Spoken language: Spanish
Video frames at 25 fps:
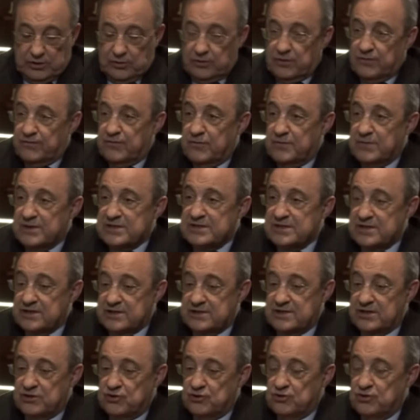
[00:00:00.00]
de todas formas,
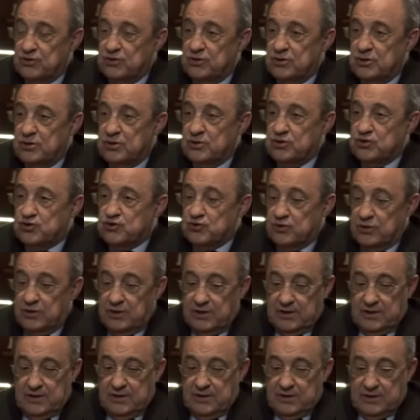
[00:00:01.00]
si yo
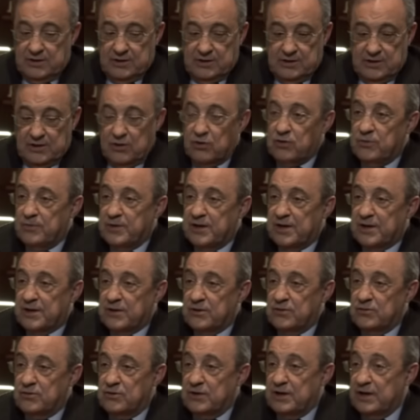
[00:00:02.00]
soy eh, el
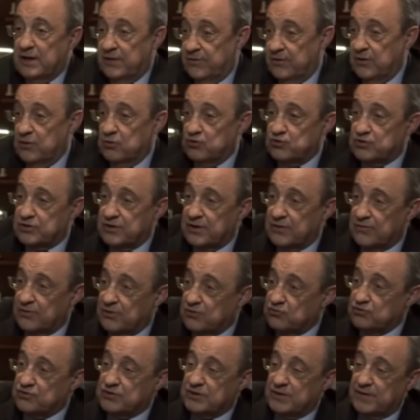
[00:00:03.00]
gobierno y le digo a usted,
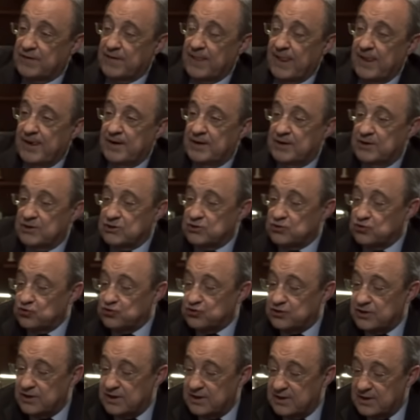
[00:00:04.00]
oiga usted, si
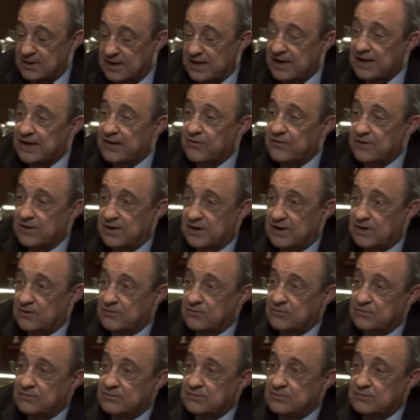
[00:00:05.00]
usted gana
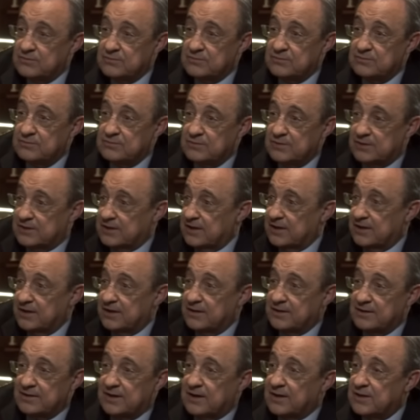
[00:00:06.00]
dinero, a
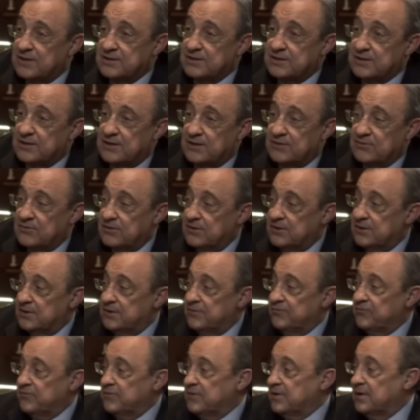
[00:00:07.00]
ti, ganas dinero,
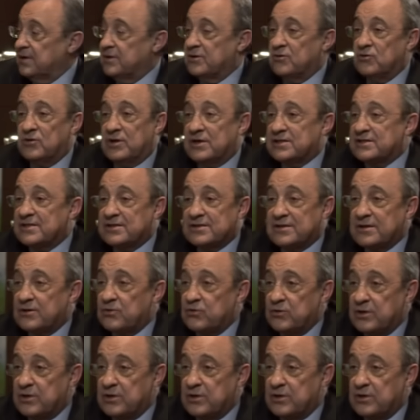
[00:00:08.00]
y te lo gastas de